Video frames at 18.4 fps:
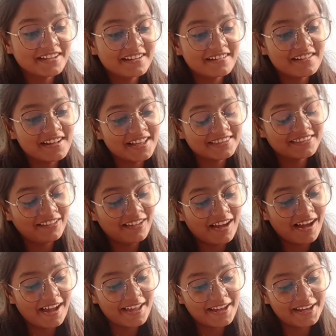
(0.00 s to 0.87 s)
कल रात
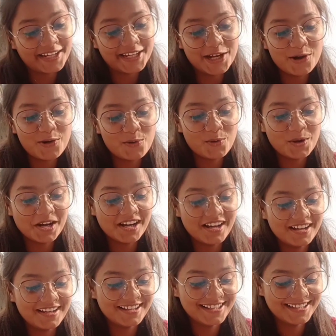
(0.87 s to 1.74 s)
खाया क्या
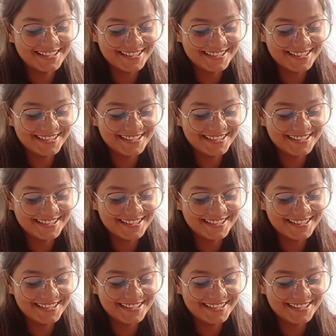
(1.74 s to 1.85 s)
होगा